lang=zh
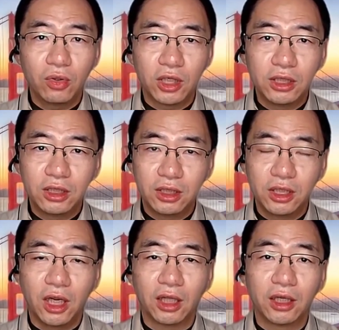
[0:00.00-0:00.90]
洛杉矶
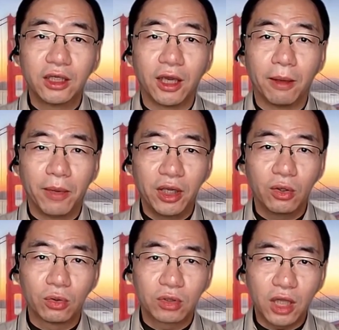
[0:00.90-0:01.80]
机场呢，也
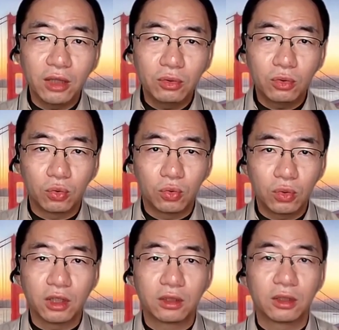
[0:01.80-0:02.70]
没有单
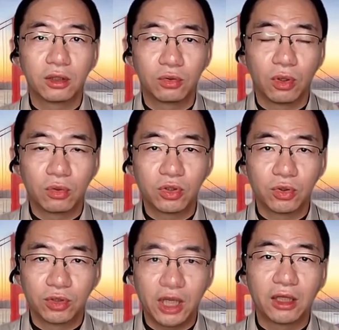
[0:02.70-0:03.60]
独的厕所供
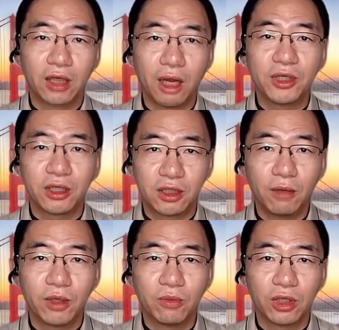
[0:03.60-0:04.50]
这种家庭，它不像
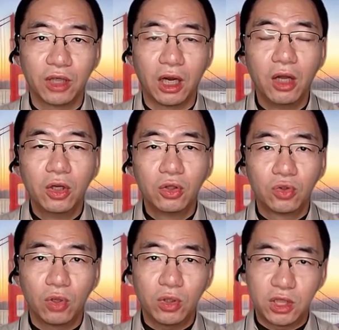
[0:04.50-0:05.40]
shopping mall 一样，
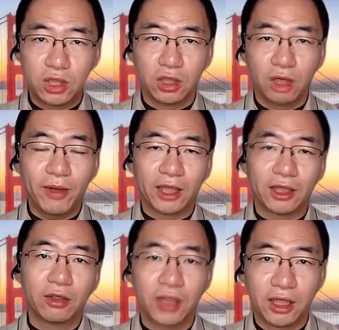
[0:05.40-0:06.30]
所以我只能把
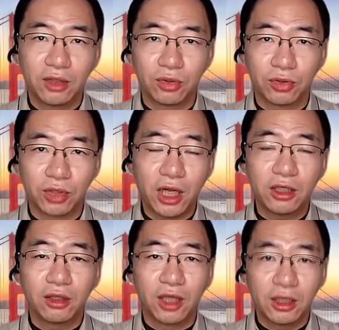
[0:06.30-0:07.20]
她带到男厕所去。大
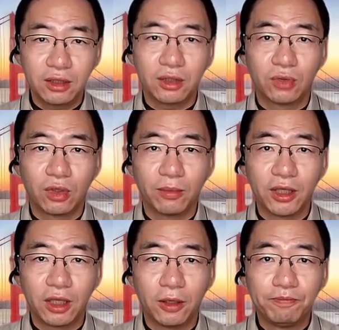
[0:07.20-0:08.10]
家知道，男厕所里
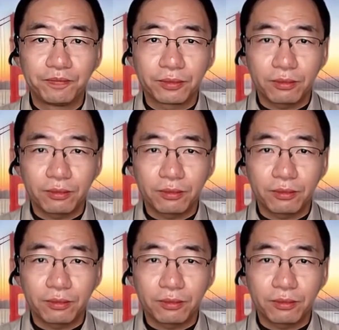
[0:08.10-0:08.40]
边的